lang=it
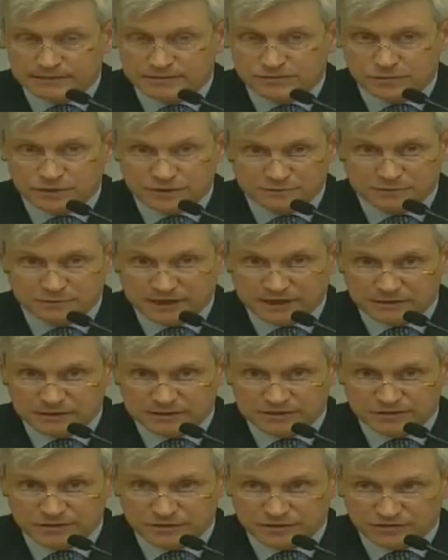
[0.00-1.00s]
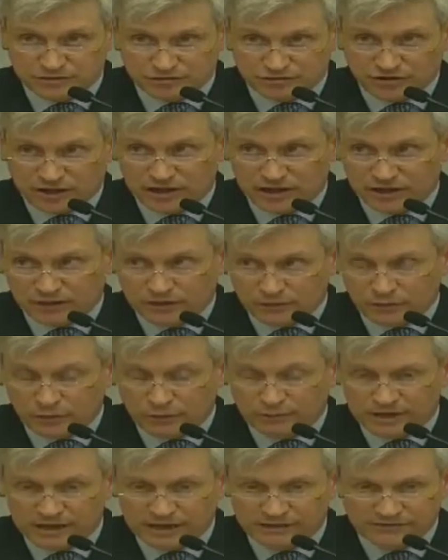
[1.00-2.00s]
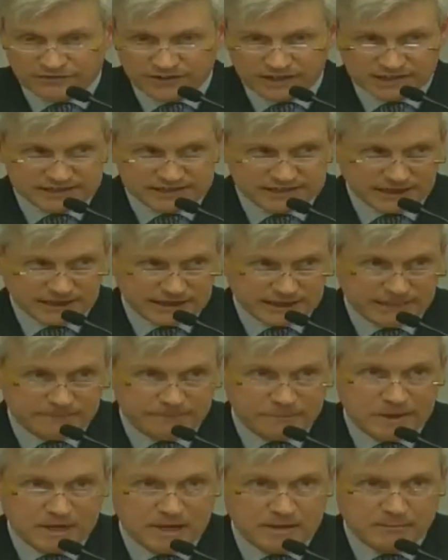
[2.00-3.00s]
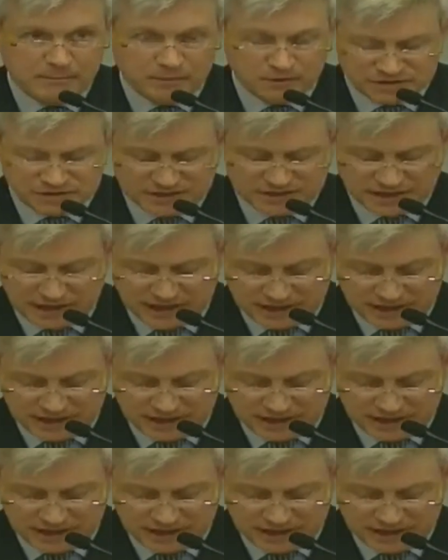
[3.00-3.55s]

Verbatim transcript: sulle sperequazioni sociali, economiche e finanziarie possa